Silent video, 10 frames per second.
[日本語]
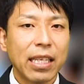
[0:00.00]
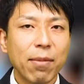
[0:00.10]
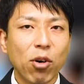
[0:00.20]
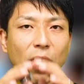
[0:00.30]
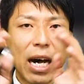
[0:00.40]

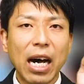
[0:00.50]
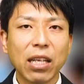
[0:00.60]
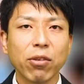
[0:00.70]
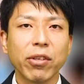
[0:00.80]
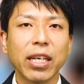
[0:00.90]
でも、
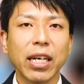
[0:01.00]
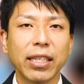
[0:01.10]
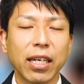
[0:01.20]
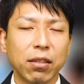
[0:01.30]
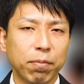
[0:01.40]
ハートの
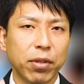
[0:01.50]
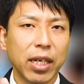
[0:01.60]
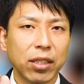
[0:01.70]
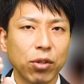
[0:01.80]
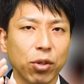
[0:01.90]
中にある
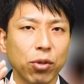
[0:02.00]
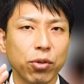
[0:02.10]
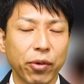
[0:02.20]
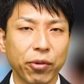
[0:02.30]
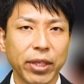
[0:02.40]
プラスの要
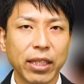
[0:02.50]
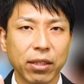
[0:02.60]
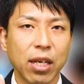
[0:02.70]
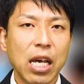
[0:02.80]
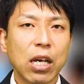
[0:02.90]
素を増や
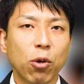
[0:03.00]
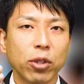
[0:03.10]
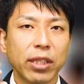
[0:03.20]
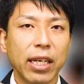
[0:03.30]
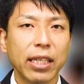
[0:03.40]
す。こ
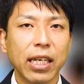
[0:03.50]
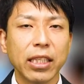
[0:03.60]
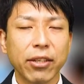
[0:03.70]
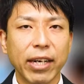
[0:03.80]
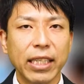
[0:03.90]
ちらに
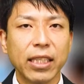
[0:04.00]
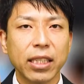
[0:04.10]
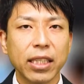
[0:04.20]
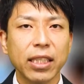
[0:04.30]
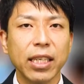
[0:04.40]
関しては意
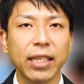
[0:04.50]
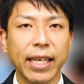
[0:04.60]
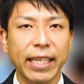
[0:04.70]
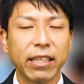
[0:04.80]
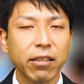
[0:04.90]
識次第
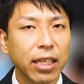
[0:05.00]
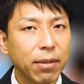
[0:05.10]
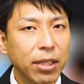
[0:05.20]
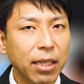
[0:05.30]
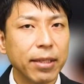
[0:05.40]
でいくら
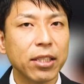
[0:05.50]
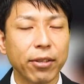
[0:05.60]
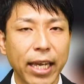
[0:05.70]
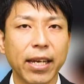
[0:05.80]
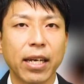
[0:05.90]
でもできます
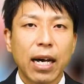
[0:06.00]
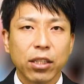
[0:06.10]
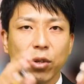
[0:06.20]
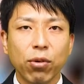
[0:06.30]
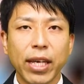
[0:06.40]
よね。
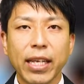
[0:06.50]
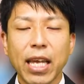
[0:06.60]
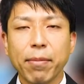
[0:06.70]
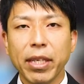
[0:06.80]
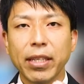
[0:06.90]
朝礼
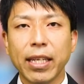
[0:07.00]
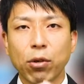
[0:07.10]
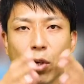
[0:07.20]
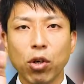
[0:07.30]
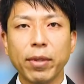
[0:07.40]
でみんなで
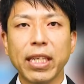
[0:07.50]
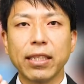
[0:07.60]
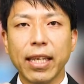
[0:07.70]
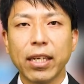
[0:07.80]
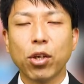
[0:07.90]
これを見てで
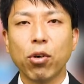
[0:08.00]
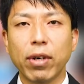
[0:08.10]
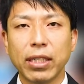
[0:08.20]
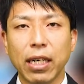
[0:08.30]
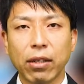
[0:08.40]
すね、今日
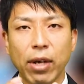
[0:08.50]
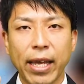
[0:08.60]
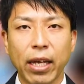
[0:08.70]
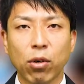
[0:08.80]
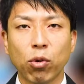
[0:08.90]
はじゃあ、
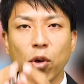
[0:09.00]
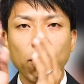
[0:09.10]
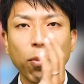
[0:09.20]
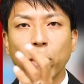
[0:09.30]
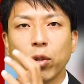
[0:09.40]
この
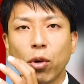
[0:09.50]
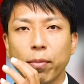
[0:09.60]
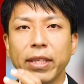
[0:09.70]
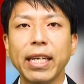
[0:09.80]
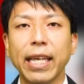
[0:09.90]
ポイント
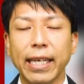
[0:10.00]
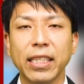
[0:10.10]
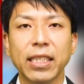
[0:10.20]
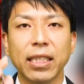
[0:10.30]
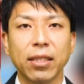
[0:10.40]
みんなで意
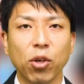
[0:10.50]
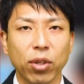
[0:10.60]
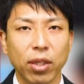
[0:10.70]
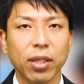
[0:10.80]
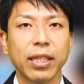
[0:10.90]
識し
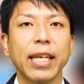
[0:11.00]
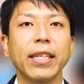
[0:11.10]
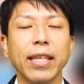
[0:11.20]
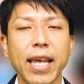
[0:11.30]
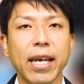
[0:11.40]
よう。って
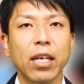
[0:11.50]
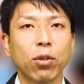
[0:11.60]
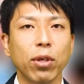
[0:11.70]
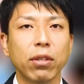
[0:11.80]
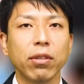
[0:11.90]
言って
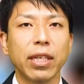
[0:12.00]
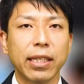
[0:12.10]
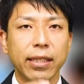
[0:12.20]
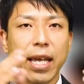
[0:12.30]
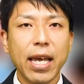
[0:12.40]
取り組んだ
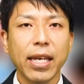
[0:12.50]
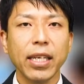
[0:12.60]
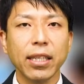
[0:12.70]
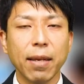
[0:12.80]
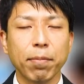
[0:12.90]
ら、
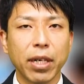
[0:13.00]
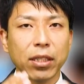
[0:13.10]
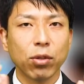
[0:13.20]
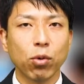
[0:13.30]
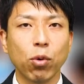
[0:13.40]
全員で
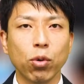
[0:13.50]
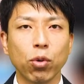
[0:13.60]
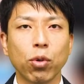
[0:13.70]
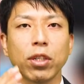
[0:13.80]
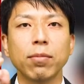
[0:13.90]
プラスの行動
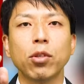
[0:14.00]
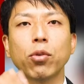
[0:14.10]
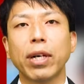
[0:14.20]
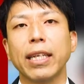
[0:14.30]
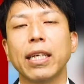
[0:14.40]
を取り組むこ
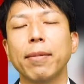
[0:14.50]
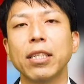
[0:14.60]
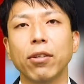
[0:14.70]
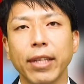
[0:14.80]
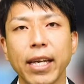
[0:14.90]
とができま
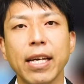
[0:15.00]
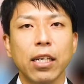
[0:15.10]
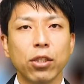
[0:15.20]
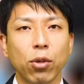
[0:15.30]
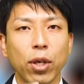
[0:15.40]
すよね。
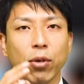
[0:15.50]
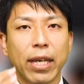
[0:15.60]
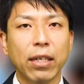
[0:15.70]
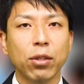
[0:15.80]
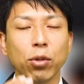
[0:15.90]
それを
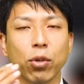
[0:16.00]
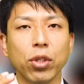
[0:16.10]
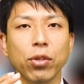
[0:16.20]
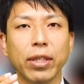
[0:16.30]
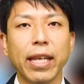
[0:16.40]
やること
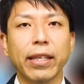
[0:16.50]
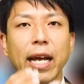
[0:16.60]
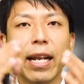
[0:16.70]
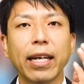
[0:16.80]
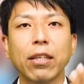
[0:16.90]
によって
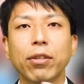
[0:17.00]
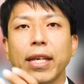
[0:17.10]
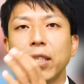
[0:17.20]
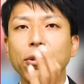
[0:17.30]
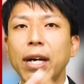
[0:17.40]
誰かの
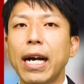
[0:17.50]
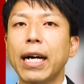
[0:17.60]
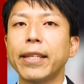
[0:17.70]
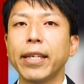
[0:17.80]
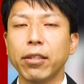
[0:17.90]
テンションが上
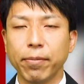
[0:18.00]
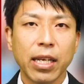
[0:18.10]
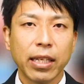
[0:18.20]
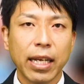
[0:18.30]
がっていく。